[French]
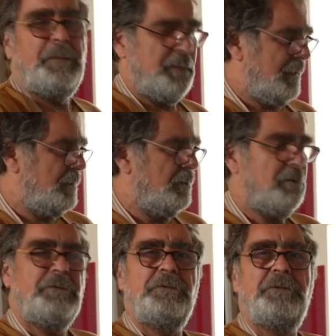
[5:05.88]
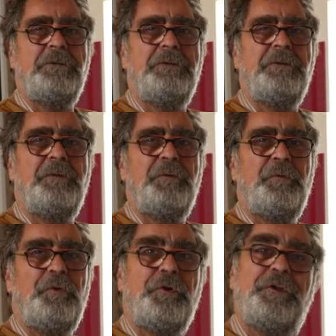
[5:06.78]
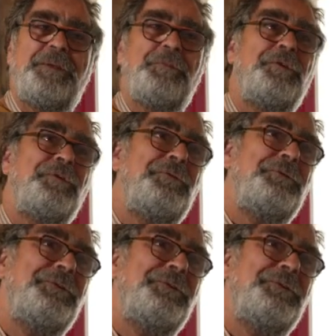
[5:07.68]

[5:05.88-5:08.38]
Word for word: Maintenant, le côté breton,